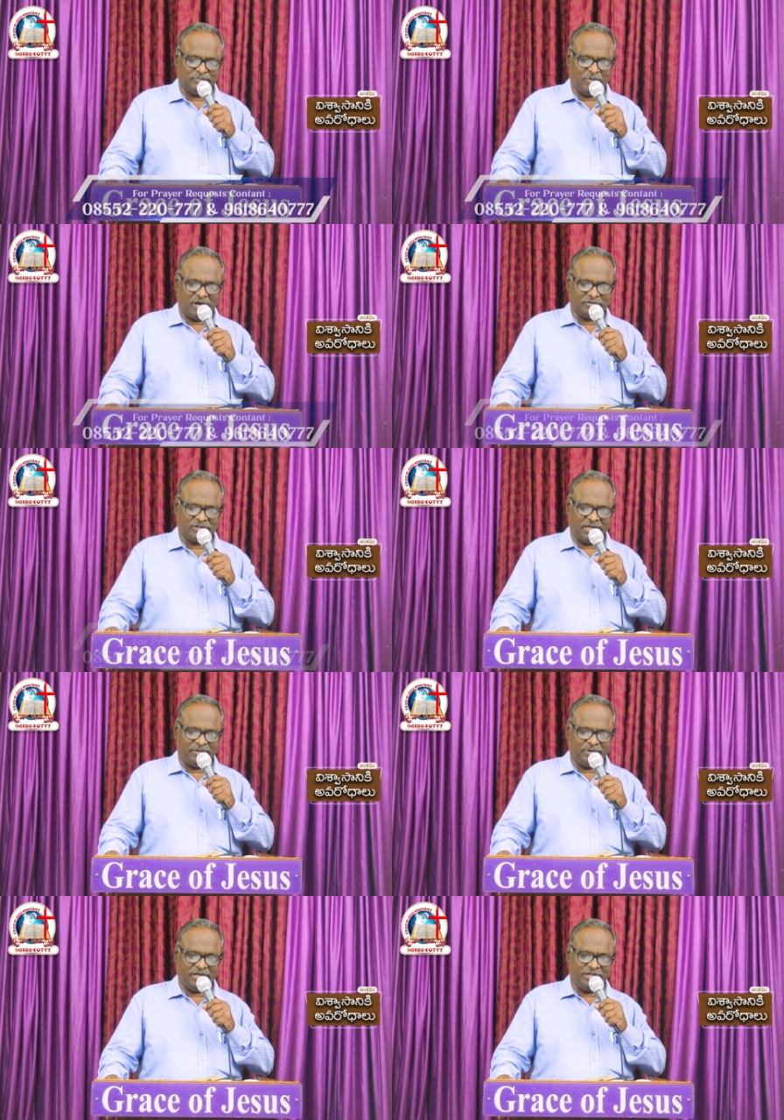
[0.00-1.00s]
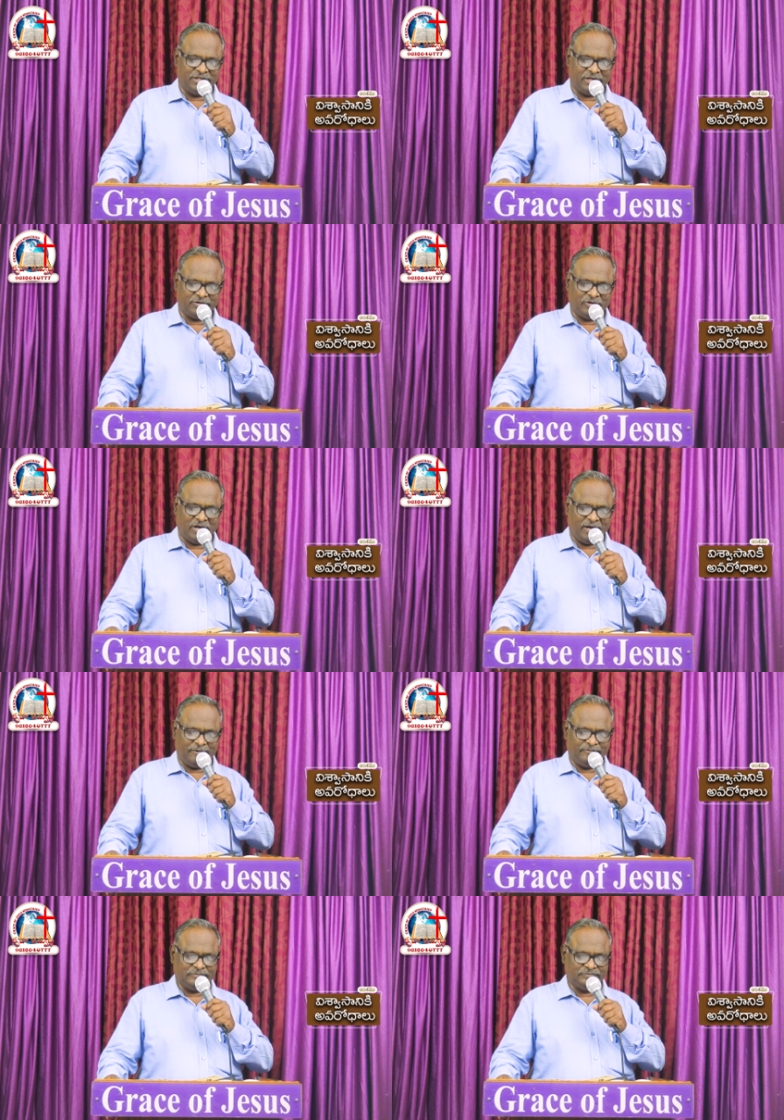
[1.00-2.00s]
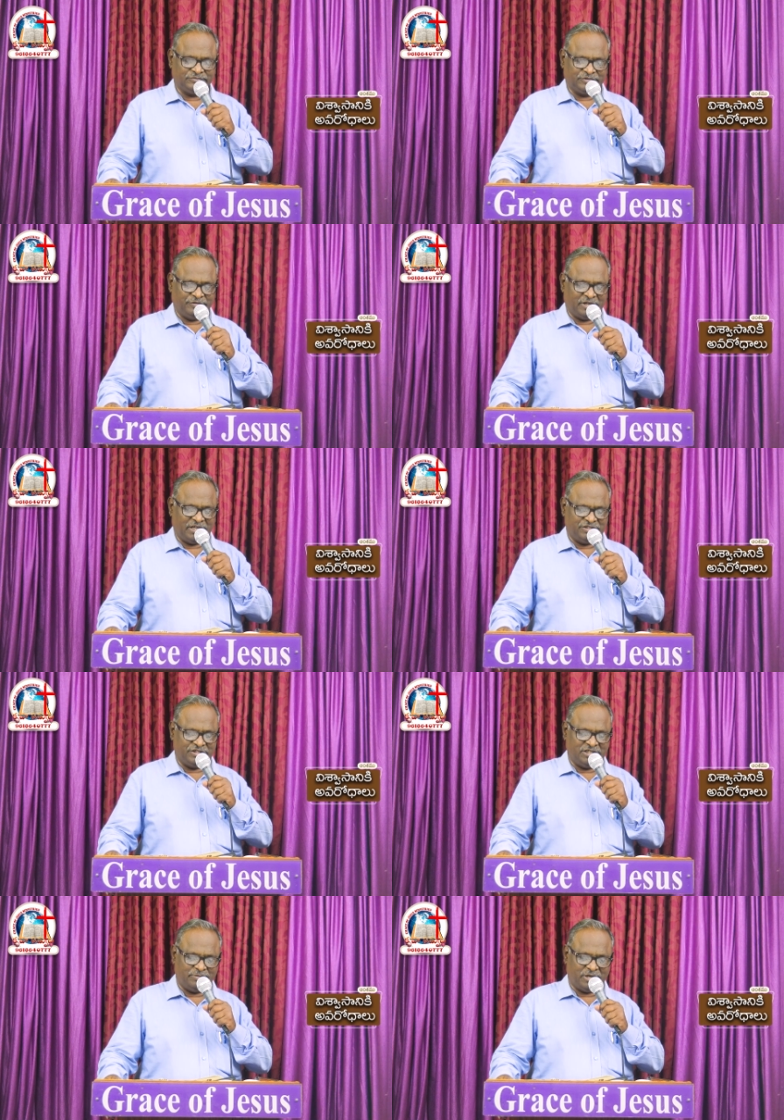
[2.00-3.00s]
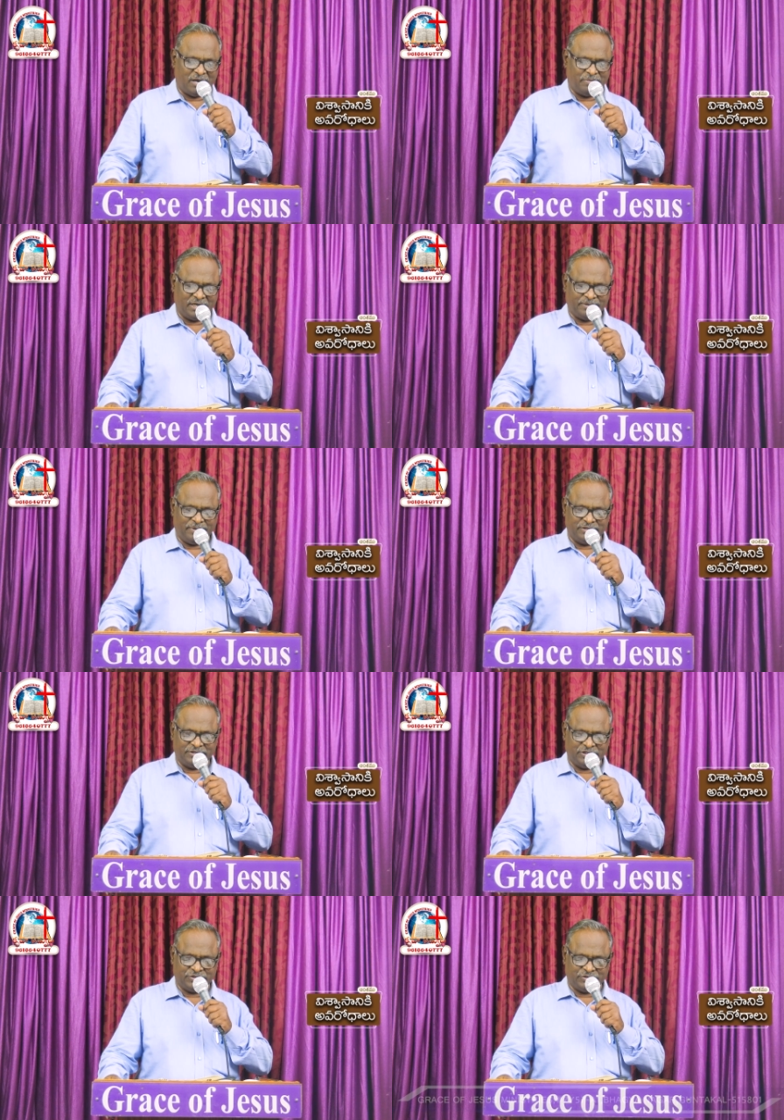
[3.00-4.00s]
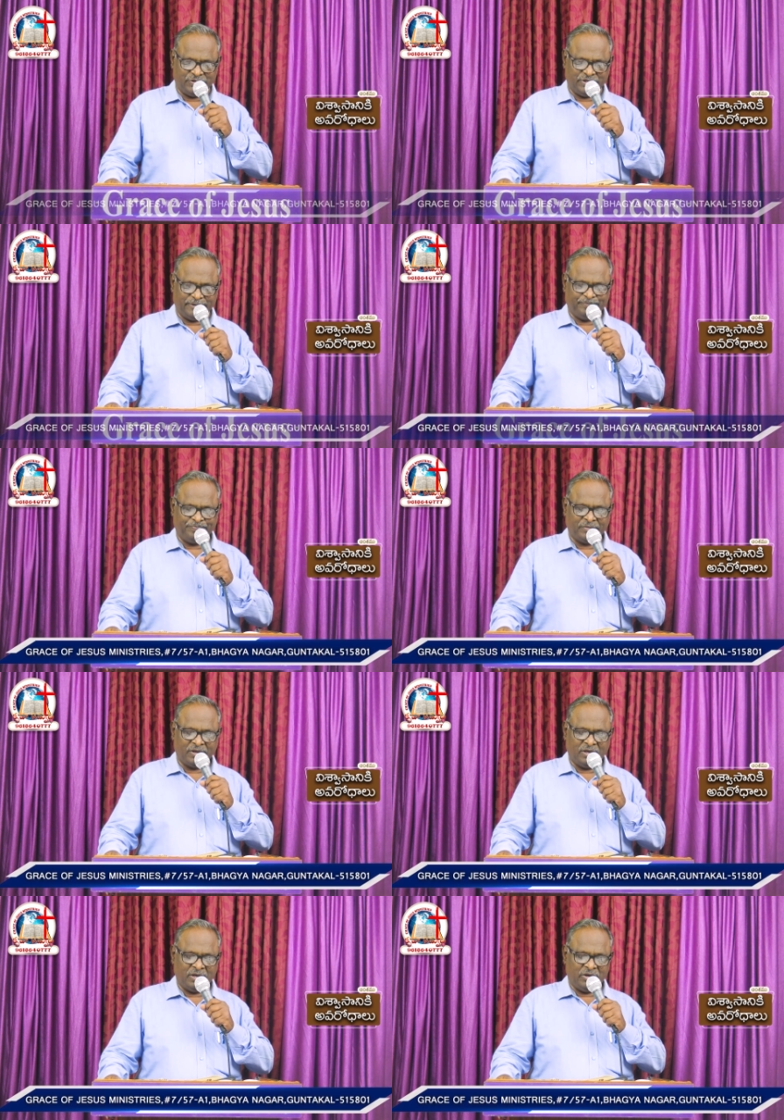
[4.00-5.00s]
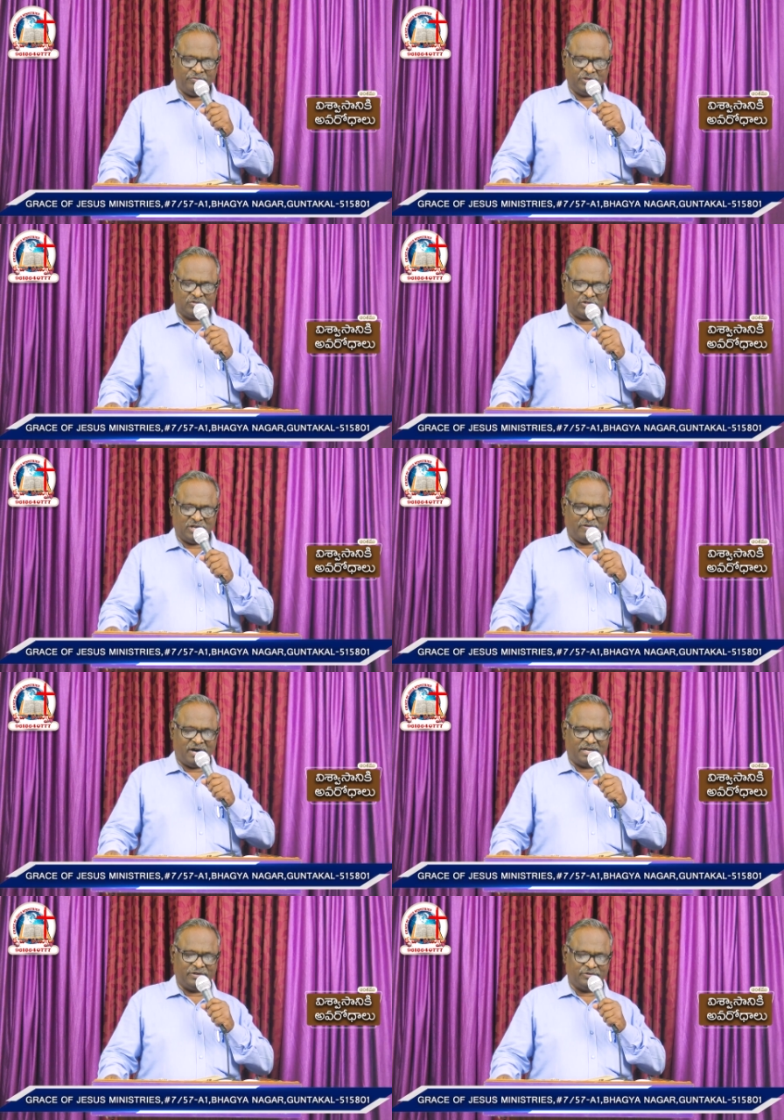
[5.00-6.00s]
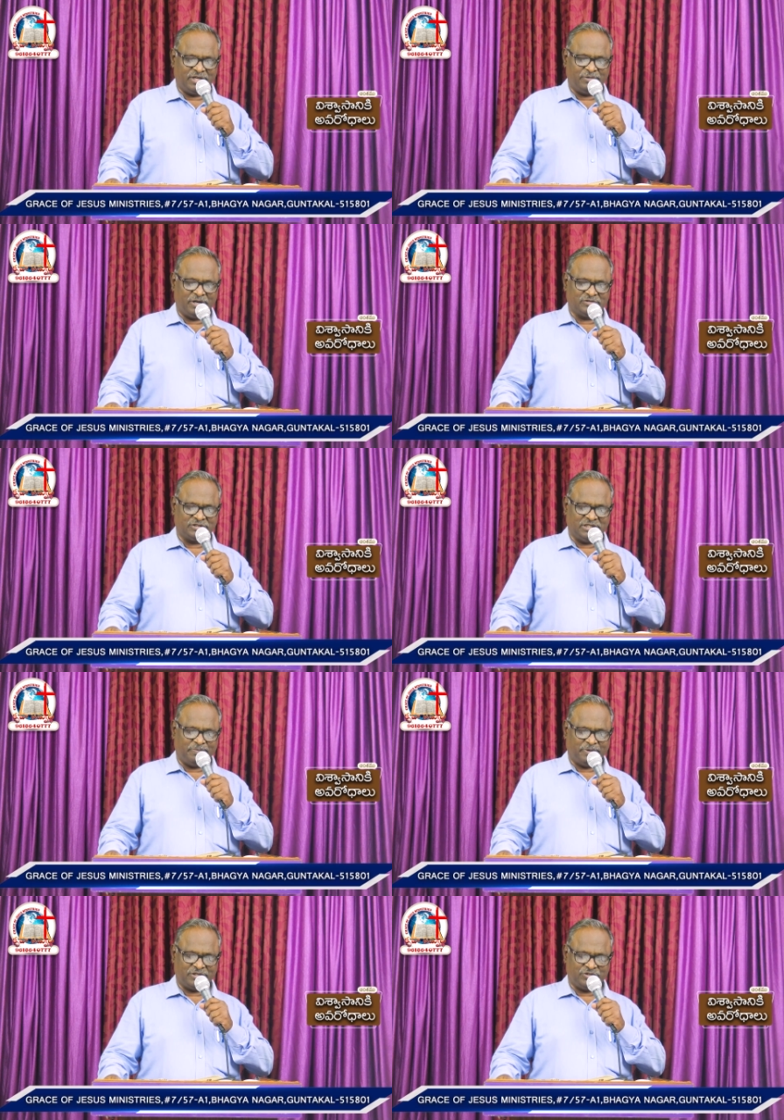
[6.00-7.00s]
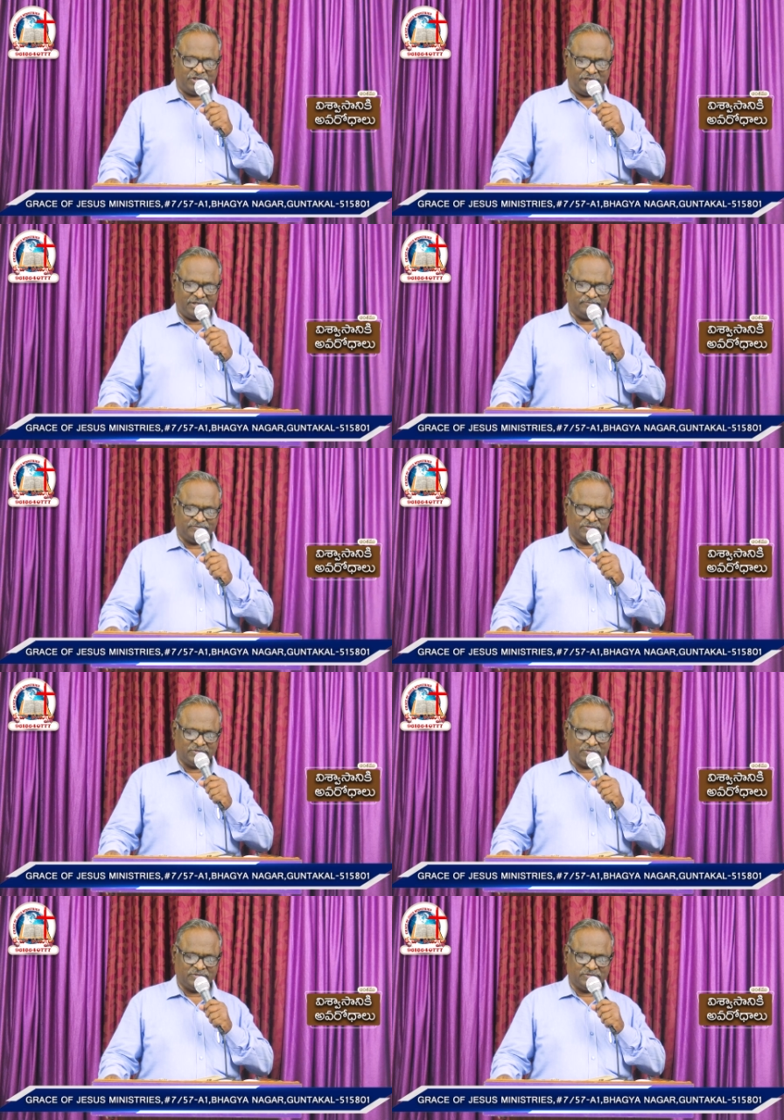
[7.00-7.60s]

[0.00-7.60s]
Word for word: మాకు తండ్రి మరి ఈ దినం కూడా వివరించి మీ నామానికి వాయిన తెచ్చుకోండి వినుచున్న వారి హృదయములను సిద్ధపరచండి